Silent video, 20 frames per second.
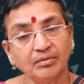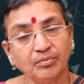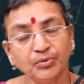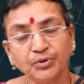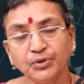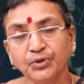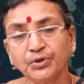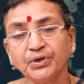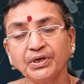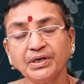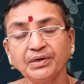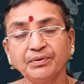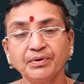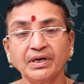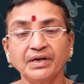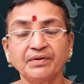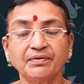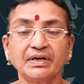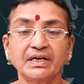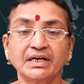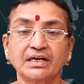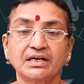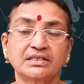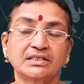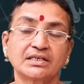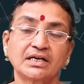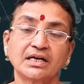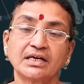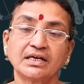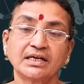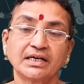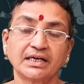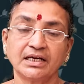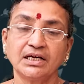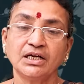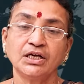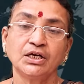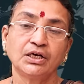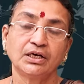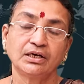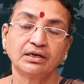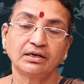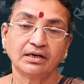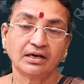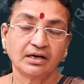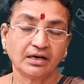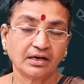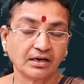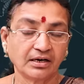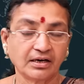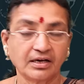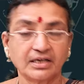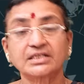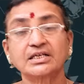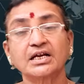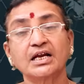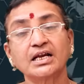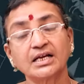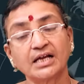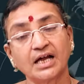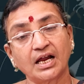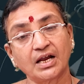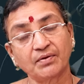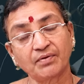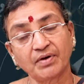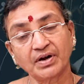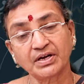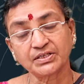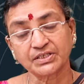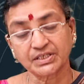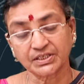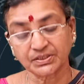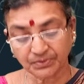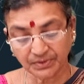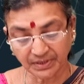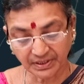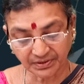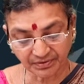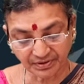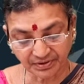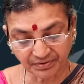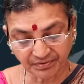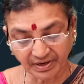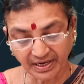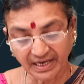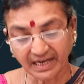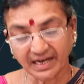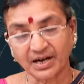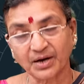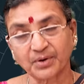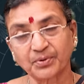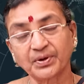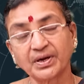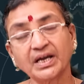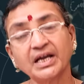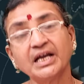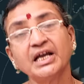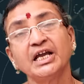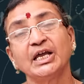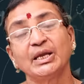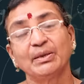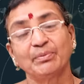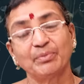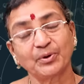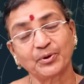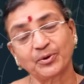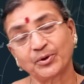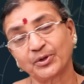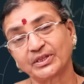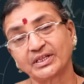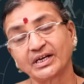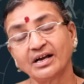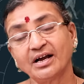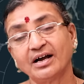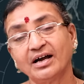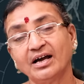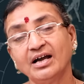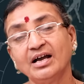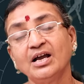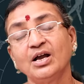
ముందు నుండి ఉన్నటువంటి కష్టాలని కష్టాలను అలవాటు చేసుకున్నటువంటి వారే కాకుండా ఇప్పుడు కొత్తగా